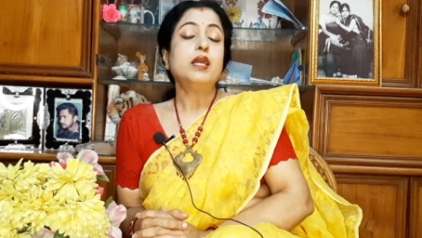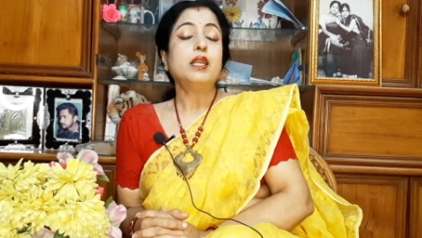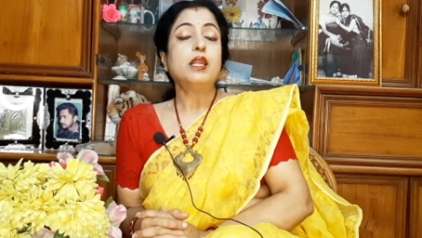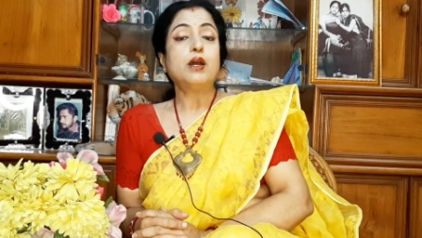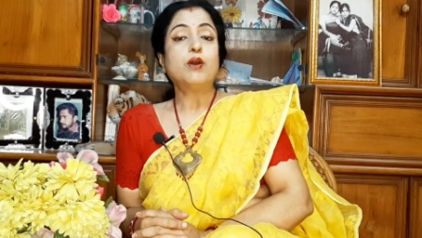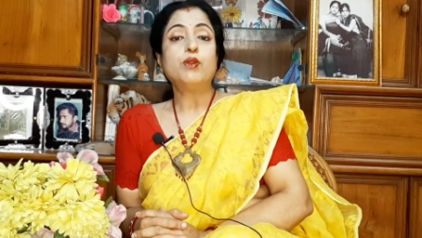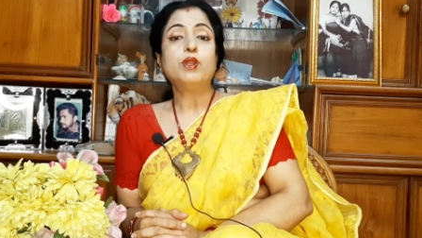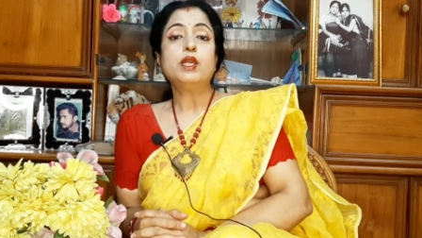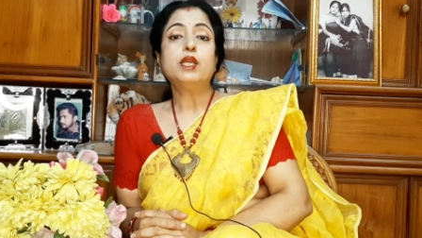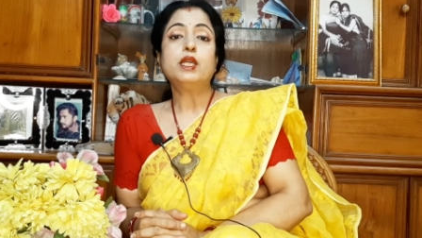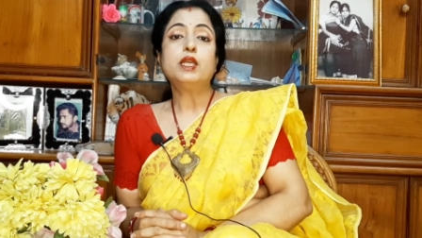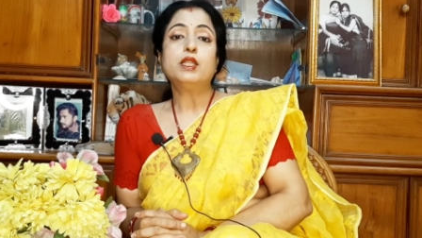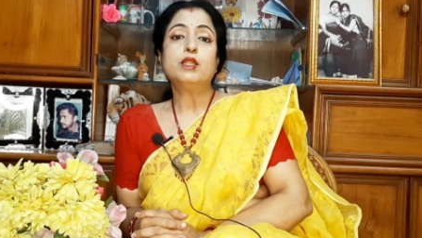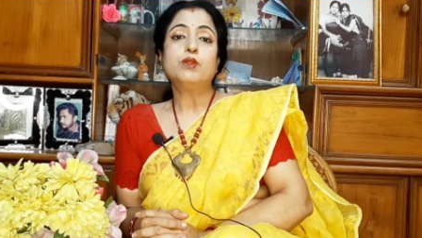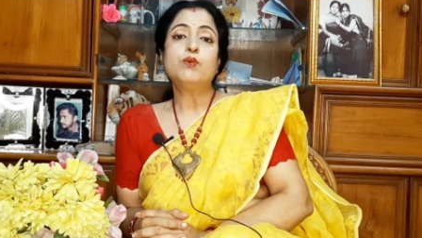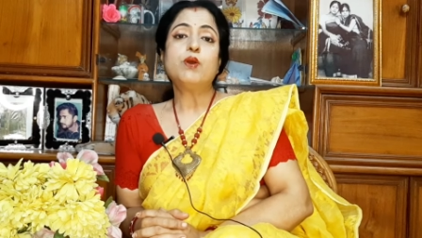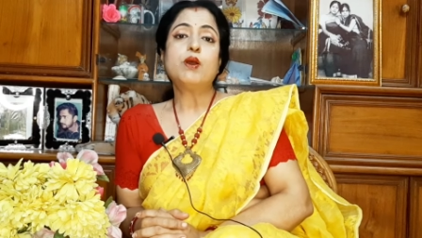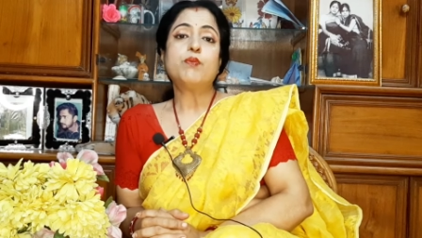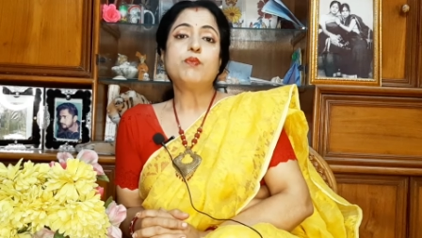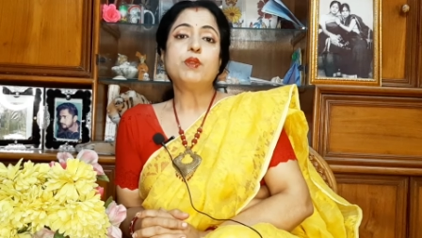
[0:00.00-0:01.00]
না হলে
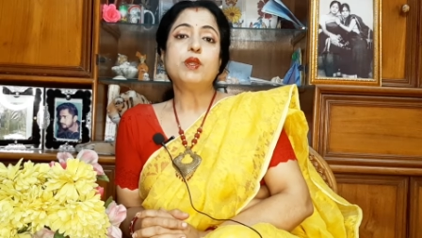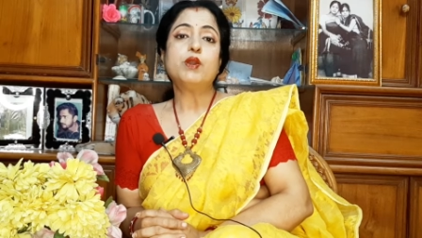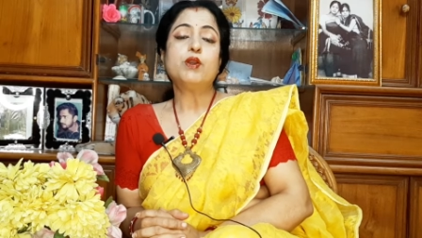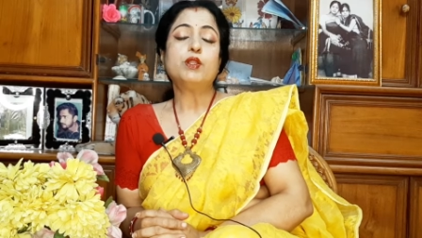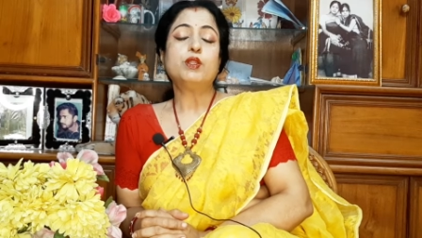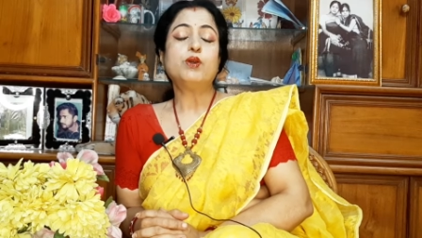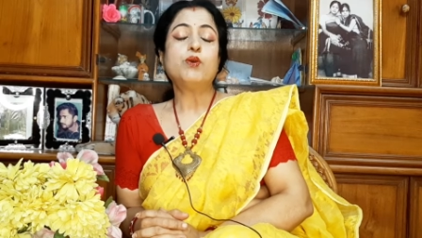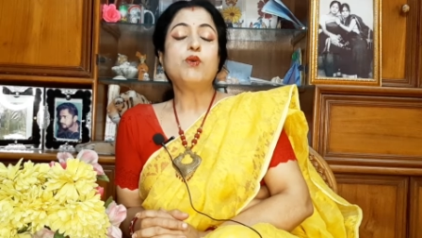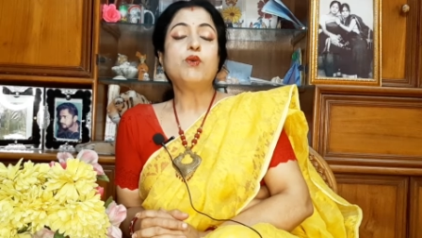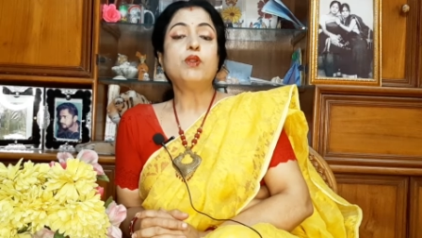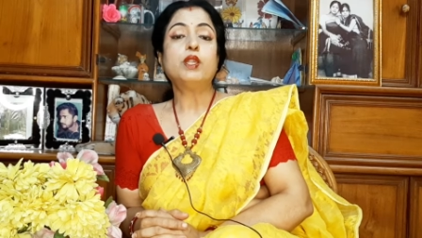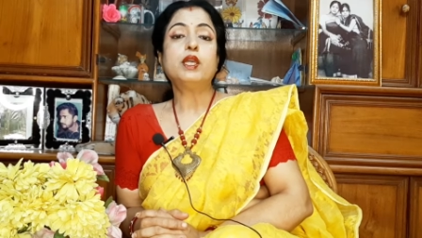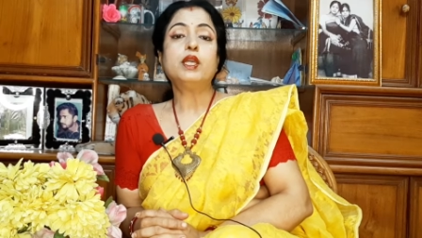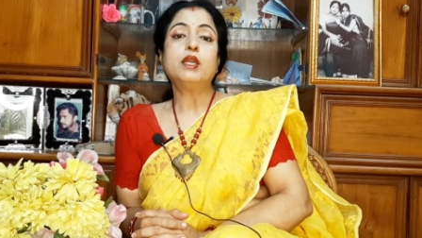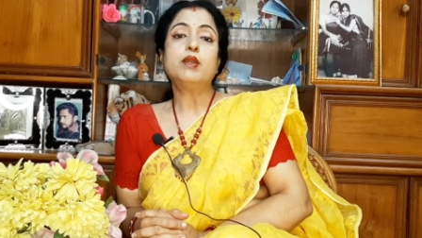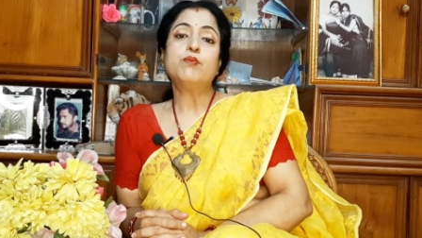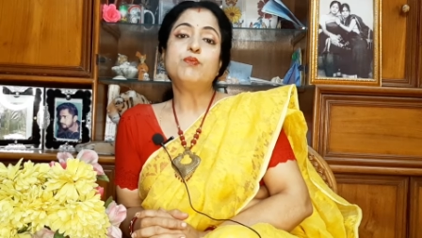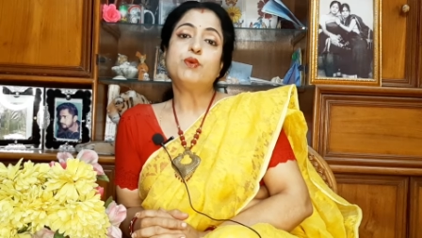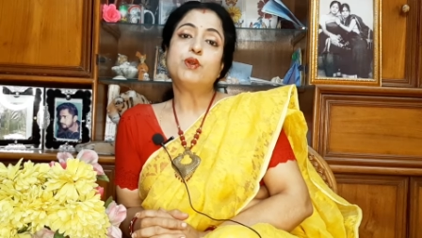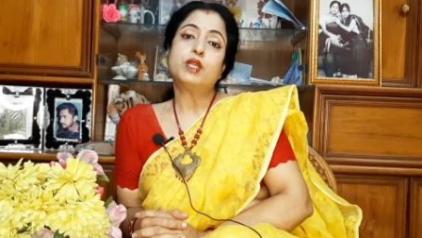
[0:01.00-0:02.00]
কিন্তু আপনি হয়তো অনেক
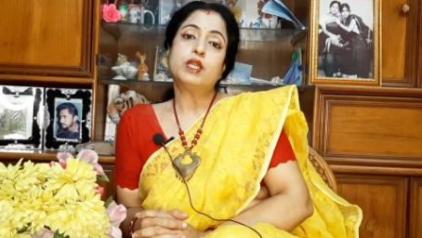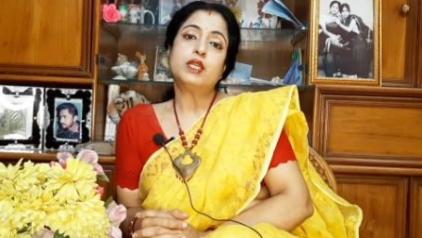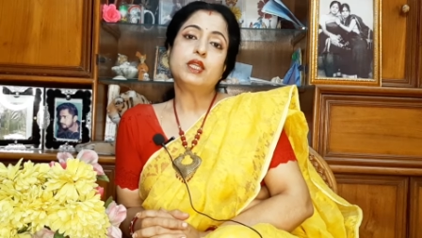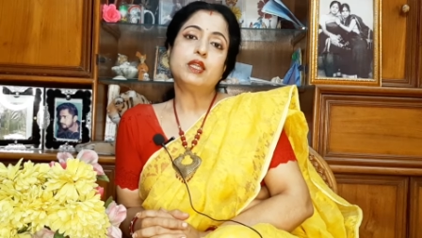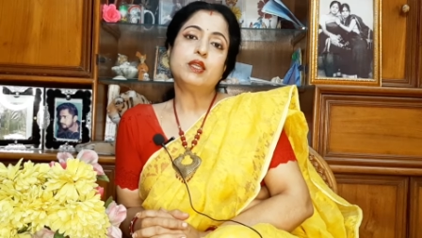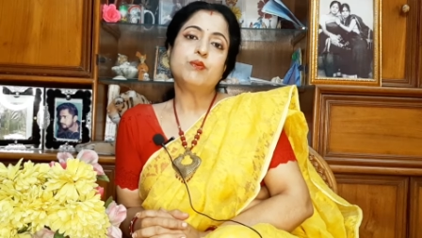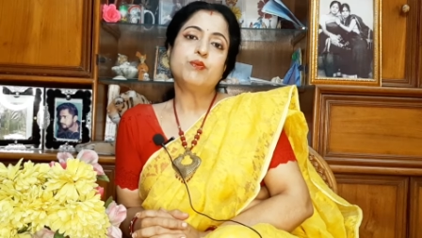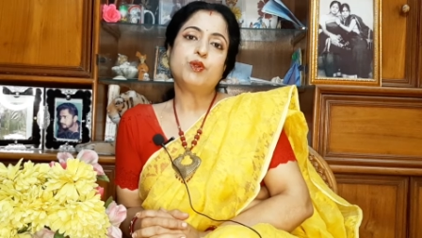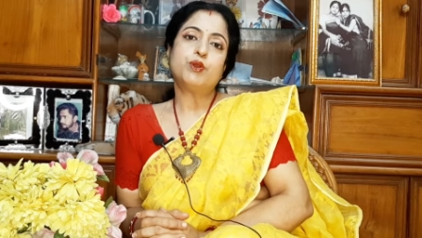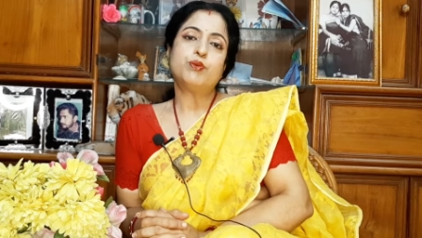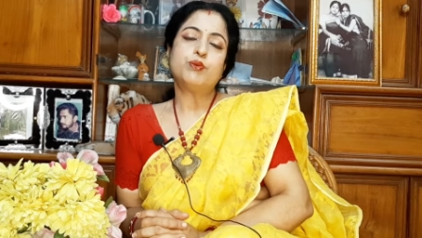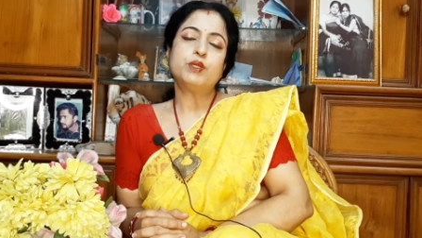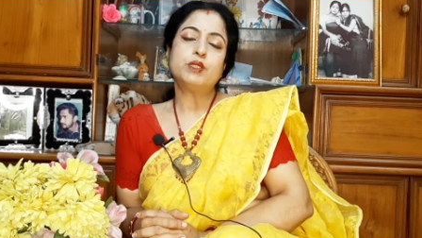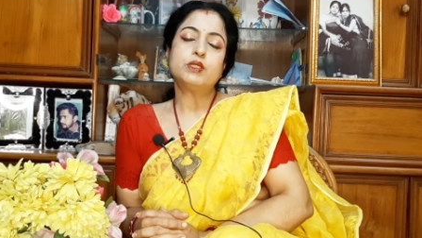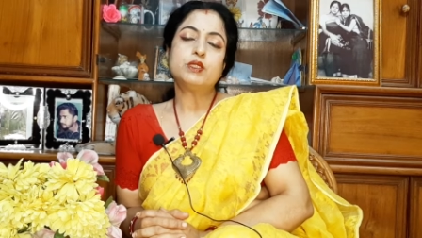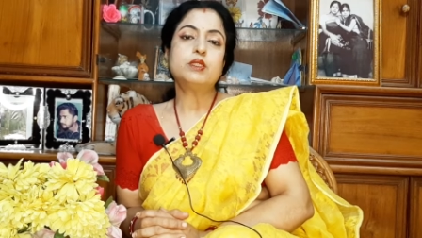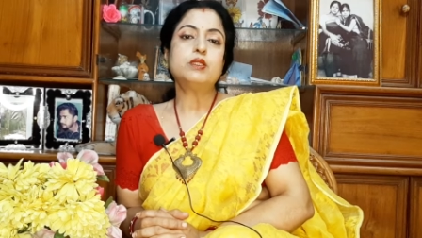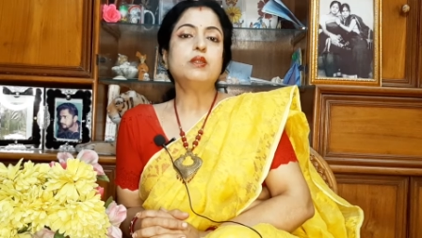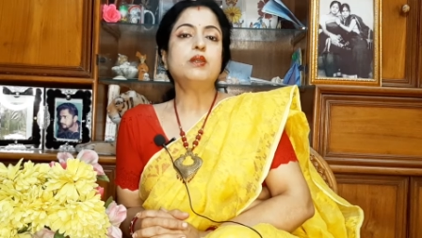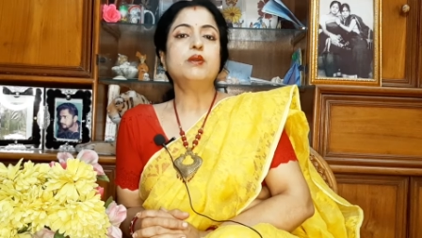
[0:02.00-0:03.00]
ইম্পর্ট্যান্ট
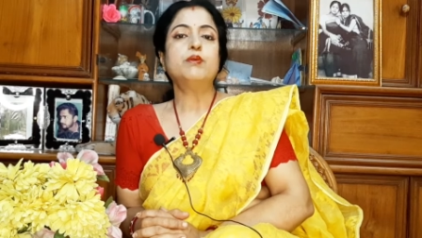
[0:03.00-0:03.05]
ইনফরমেশন